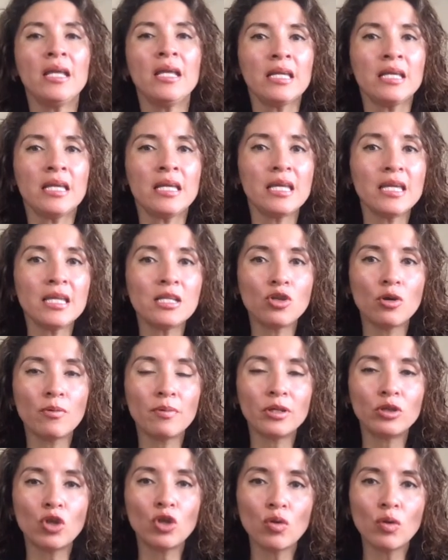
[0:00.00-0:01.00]
y
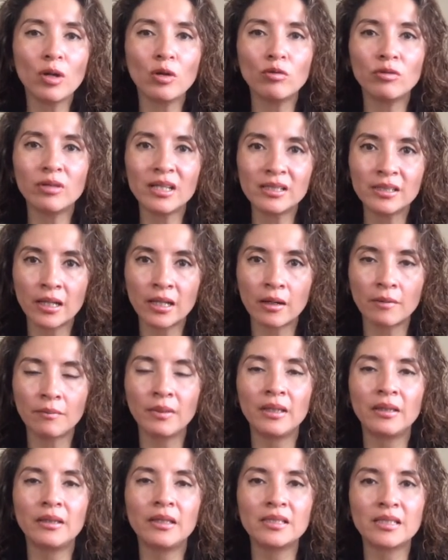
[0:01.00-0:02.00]
sobre todo algunas
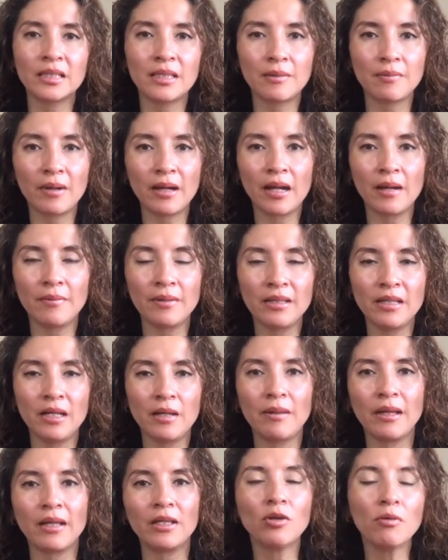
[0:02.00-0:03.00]
herramientas que te van a venir
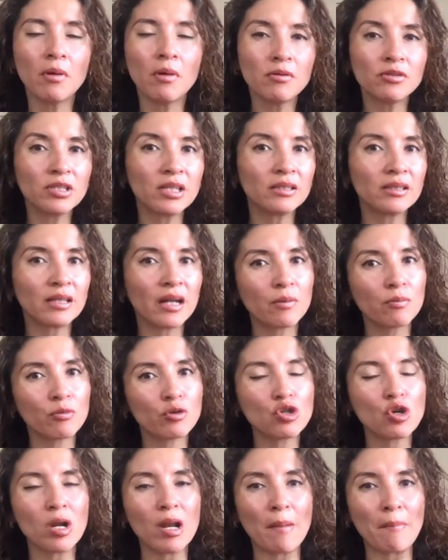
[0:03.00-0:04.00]
bien. No vamos a entrar
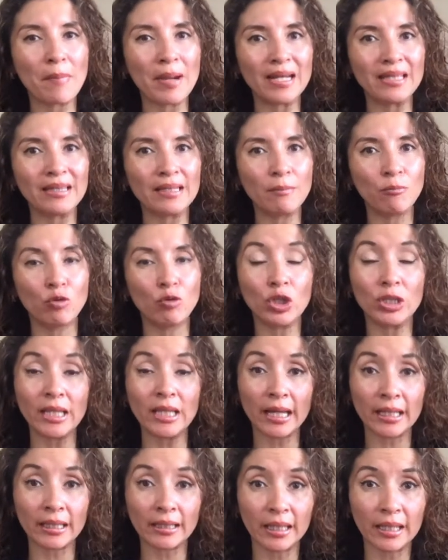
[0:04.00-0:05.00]
mucho a la parte muy
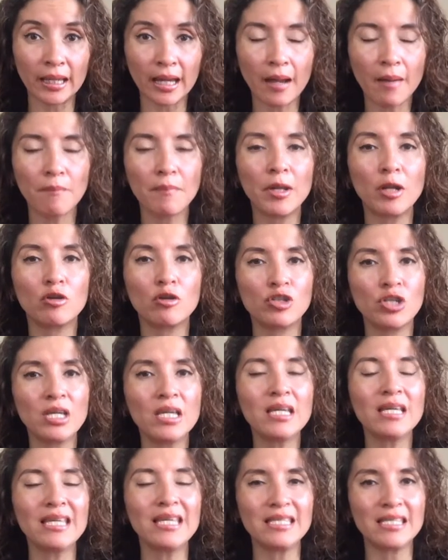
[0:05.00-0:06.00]
técnica, pero
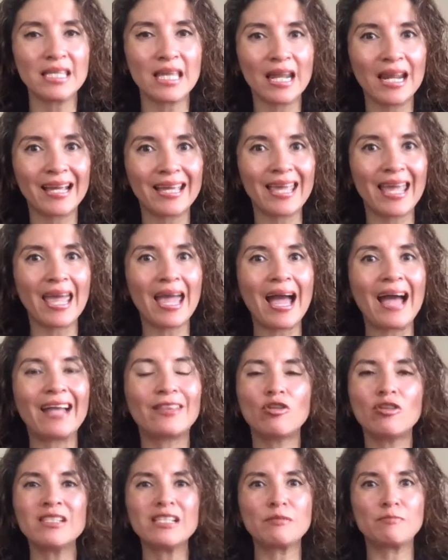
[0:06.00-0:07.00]
sí quisiera que a
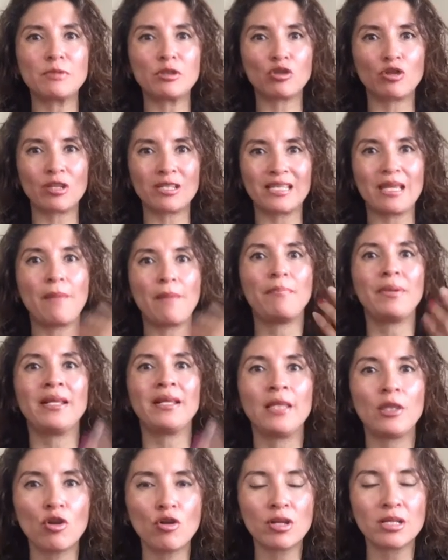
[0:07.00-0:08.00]
todas las personas,
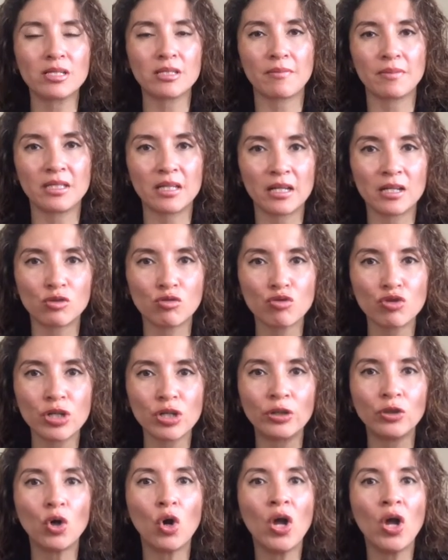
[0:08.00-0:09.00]
emprendedores que me están escuchando,